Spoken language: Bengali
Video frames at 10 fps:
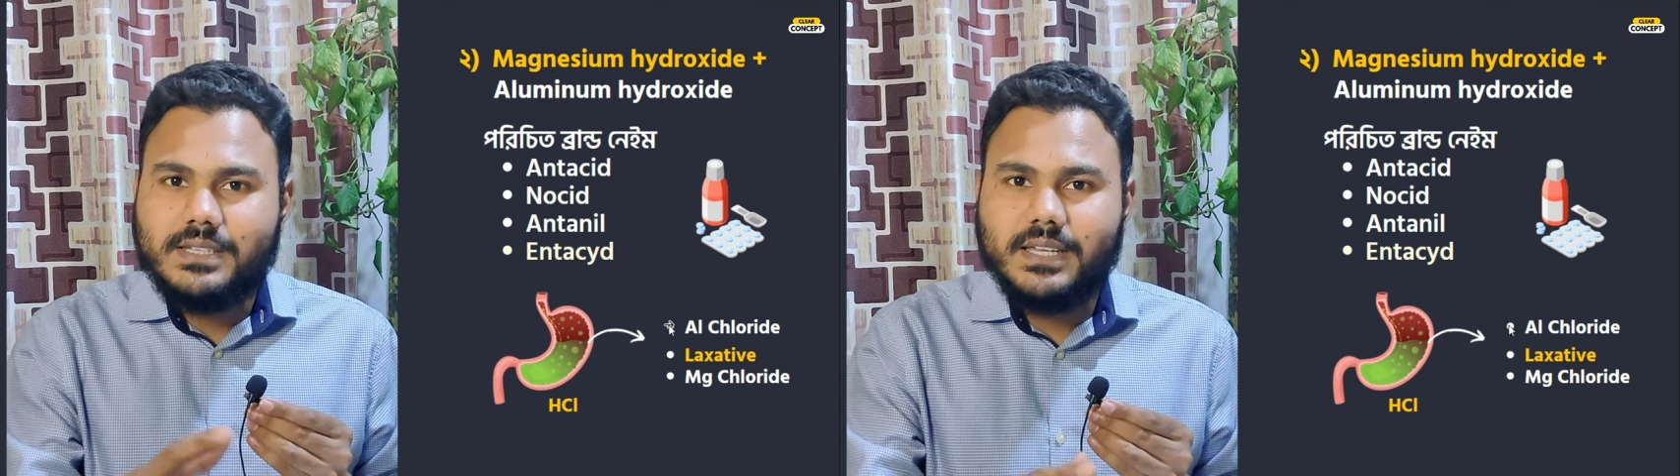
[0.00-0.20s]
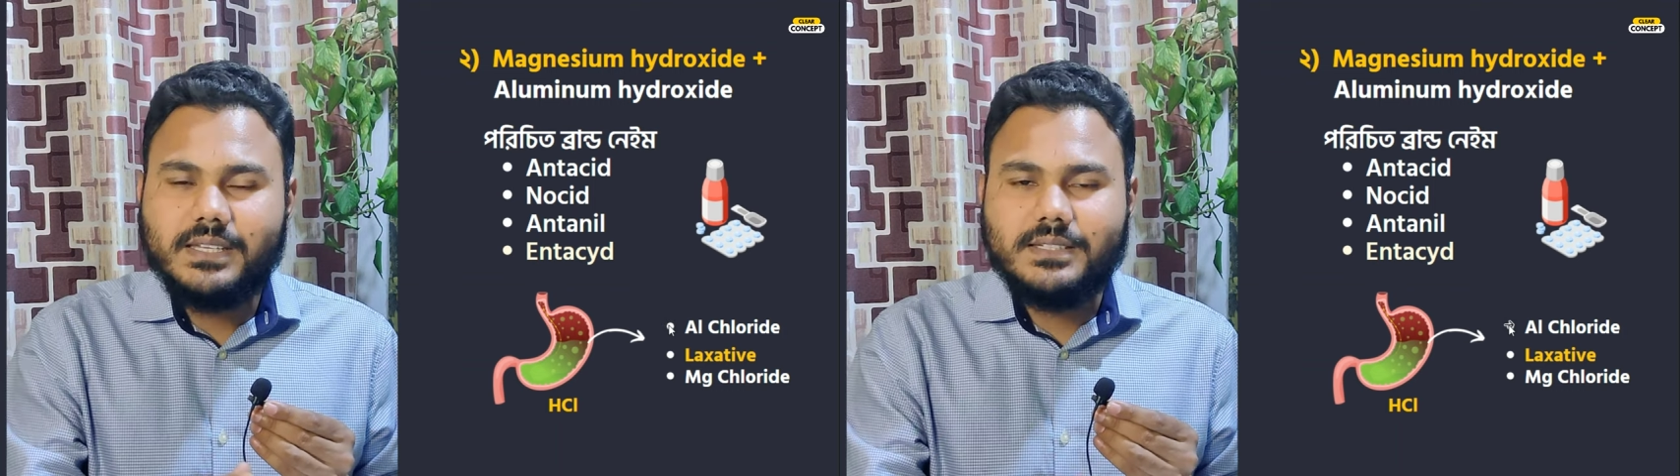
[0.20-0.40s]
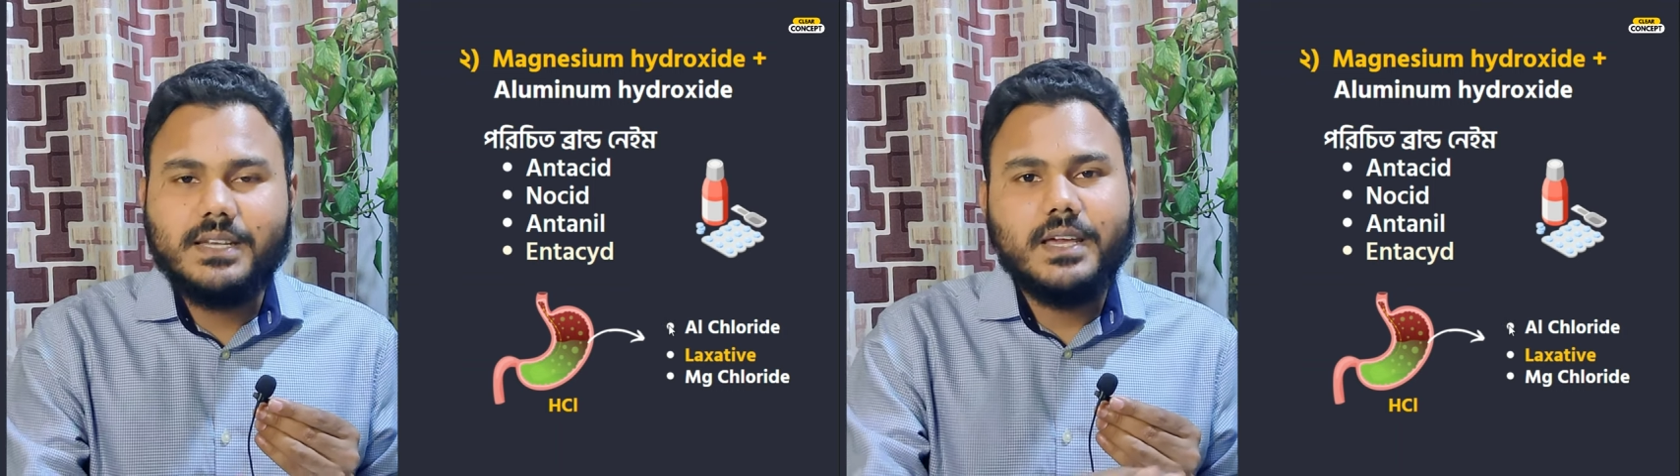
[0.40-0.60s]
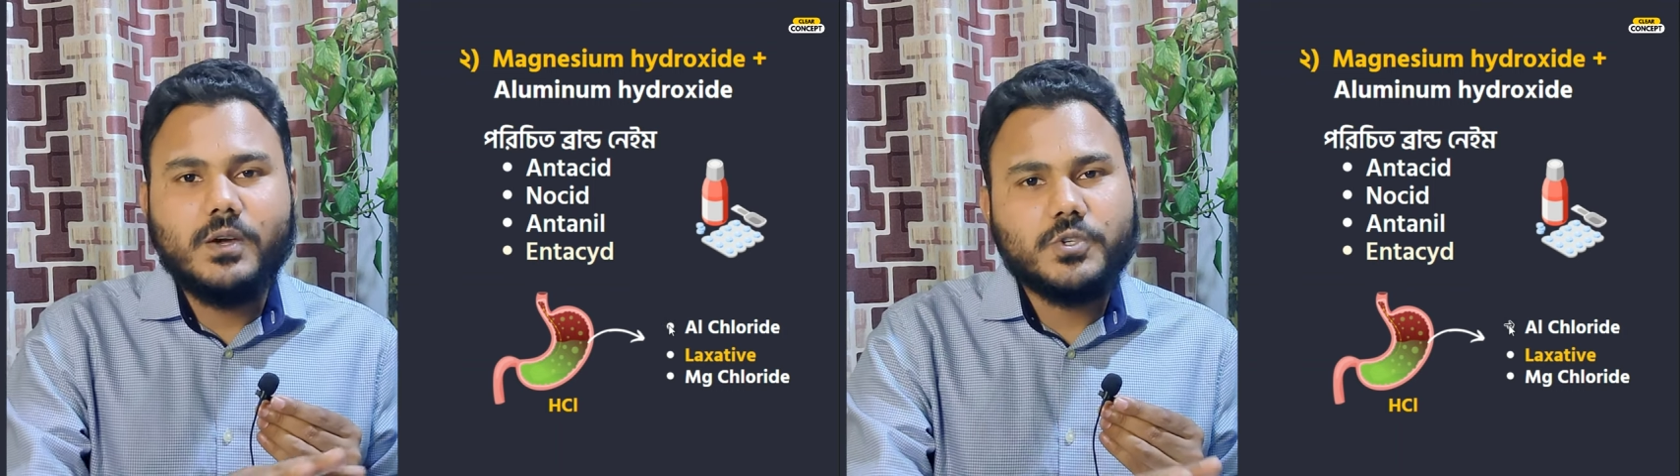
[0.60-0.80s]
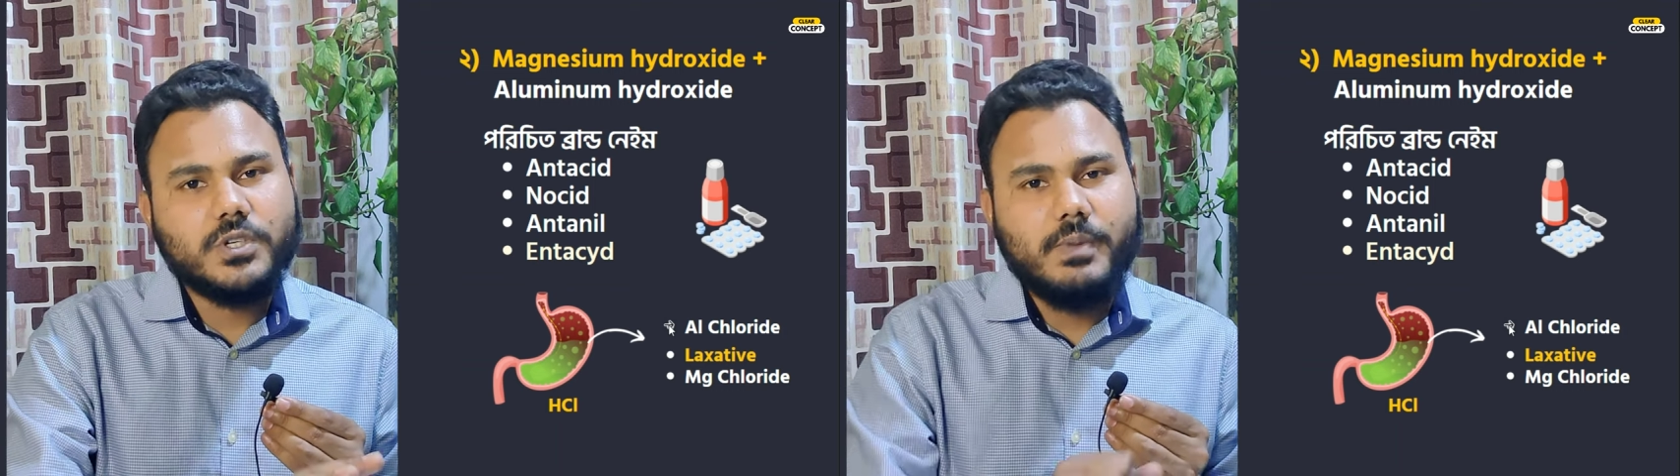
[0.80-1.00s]
সেক্ষেত্রে
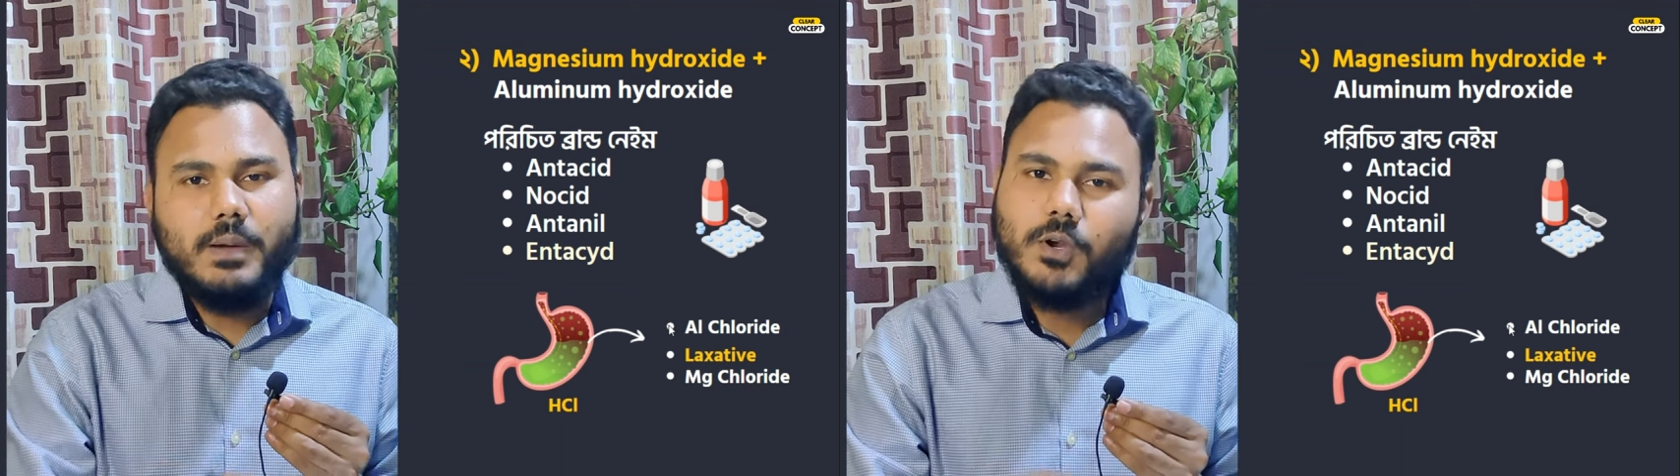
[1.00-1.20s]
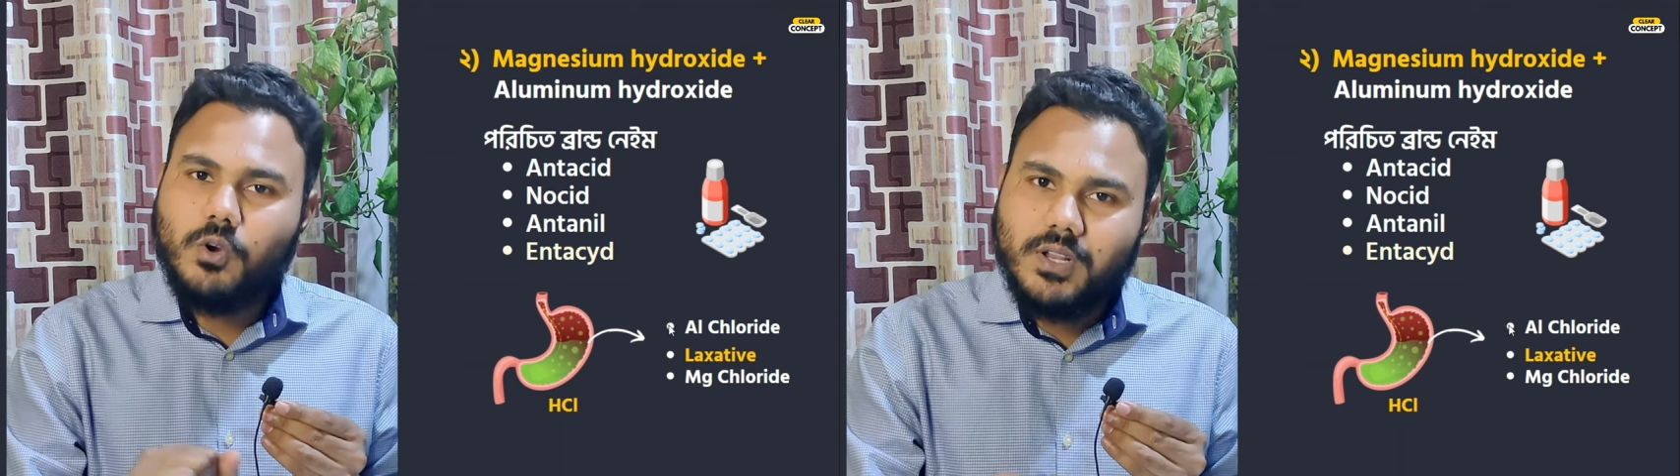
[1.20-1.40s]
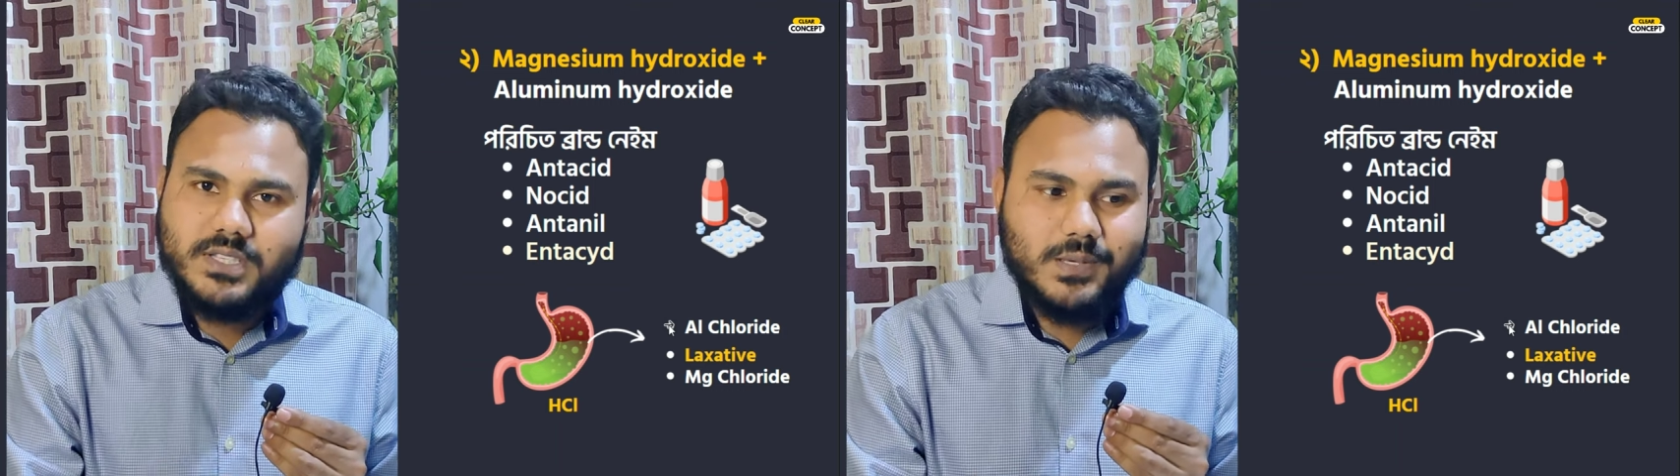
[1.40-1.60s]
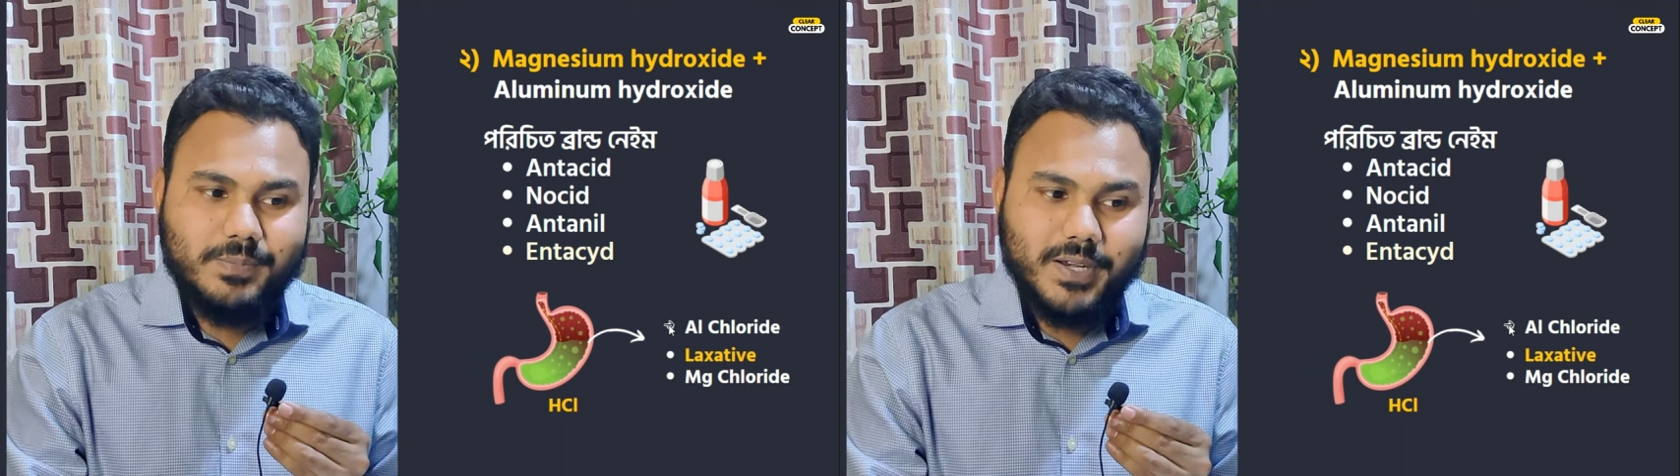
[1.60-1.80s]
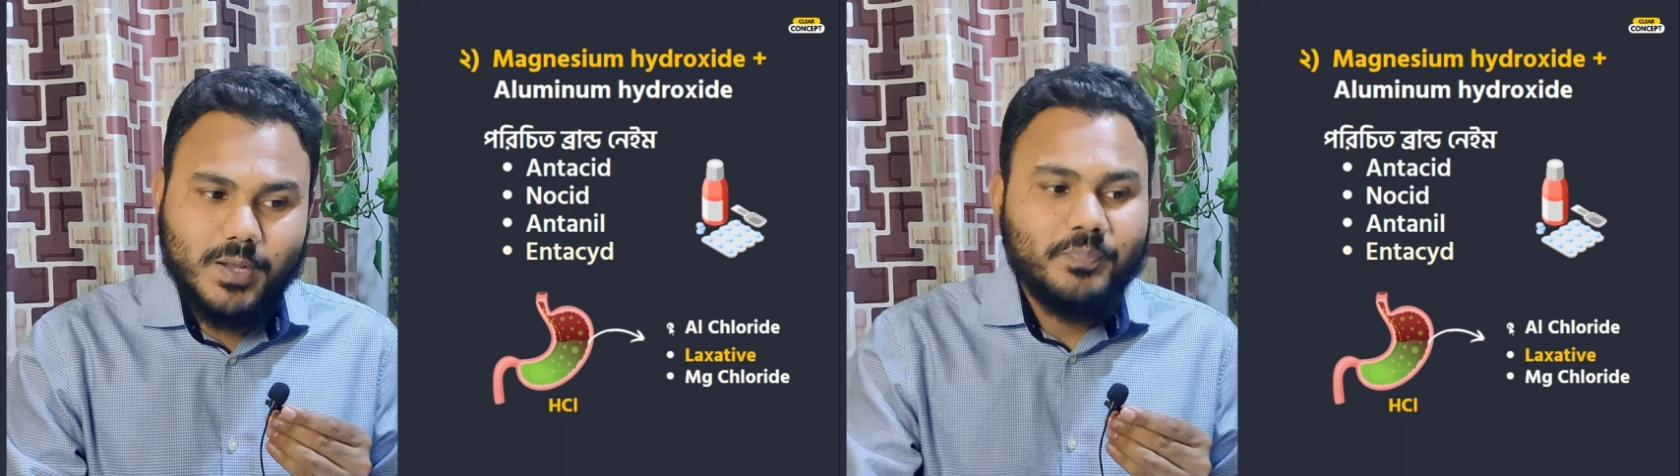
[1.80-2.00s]
এই ওষুধটা ব্যবহার করা যেতে
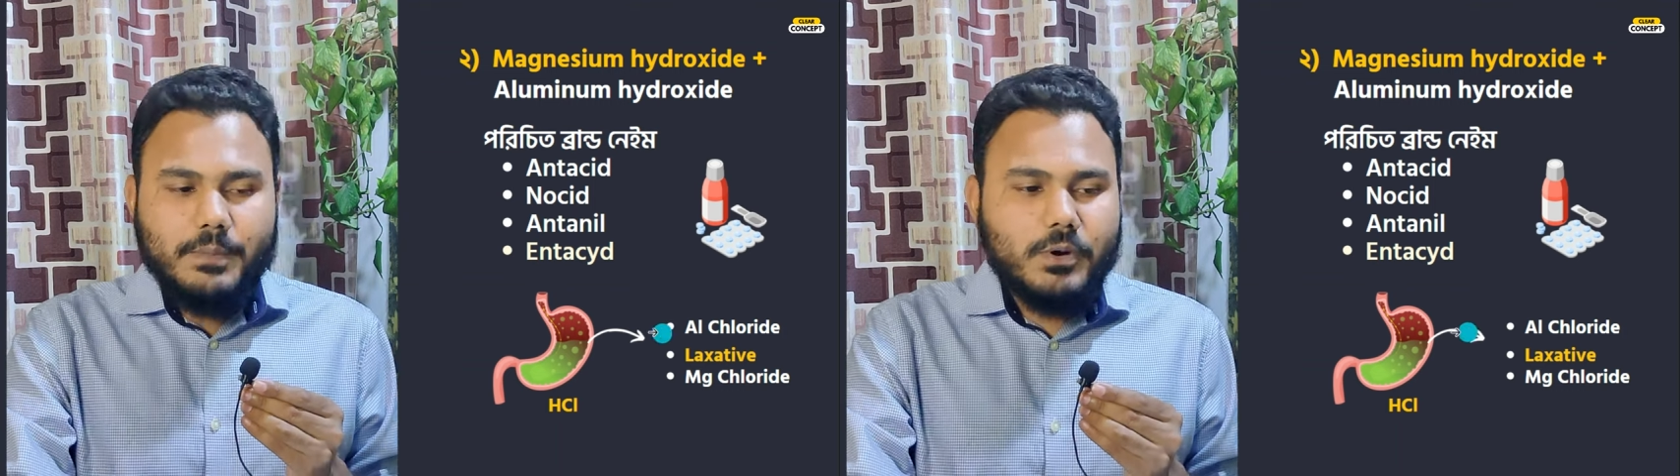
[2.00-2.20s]
পারে